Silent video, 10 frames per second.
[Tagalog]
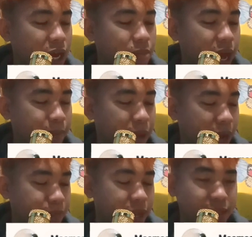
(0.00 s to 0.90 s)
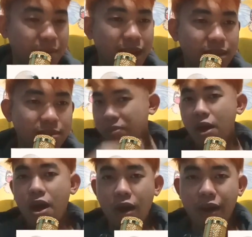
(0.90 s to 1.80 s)
life? Pa-update naman.
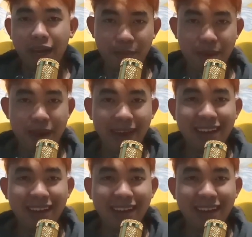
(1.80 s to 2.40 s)
Okay kami, be.